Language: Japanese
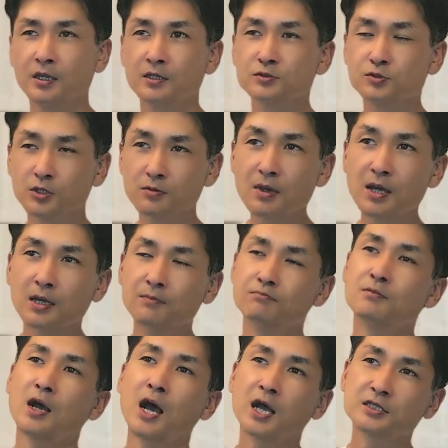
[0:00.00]
それは
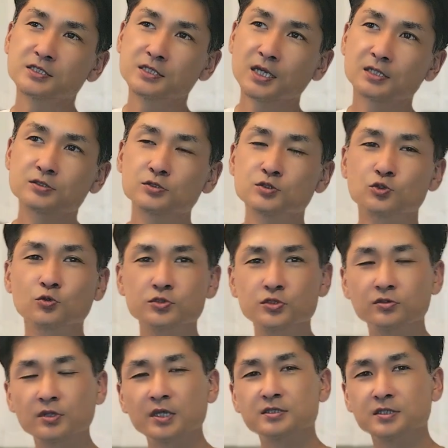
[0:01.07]
まあ8月上
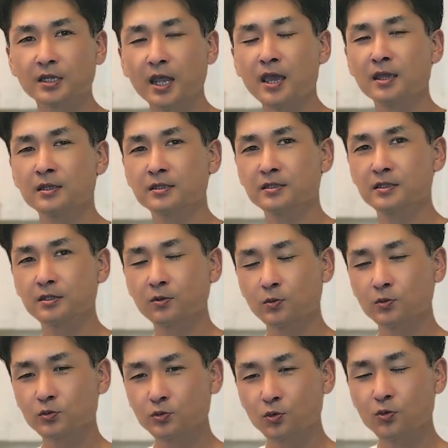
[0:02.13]
旬ぐらいですかねにこ
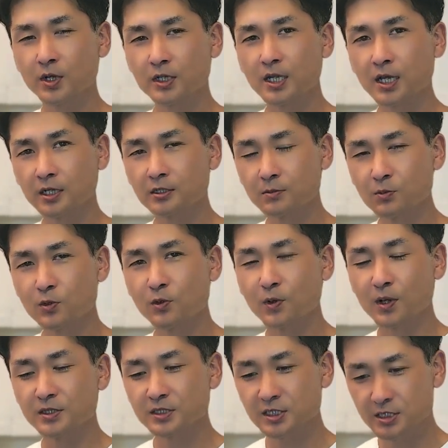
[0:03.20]
の動画の中でも
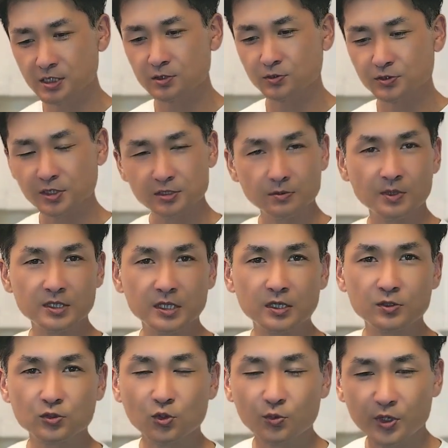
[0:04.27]
きちんと説明でき
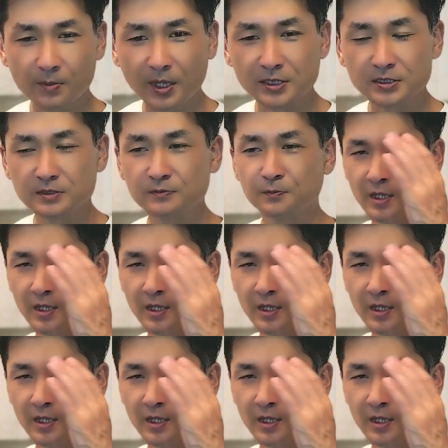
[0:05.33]
ると思います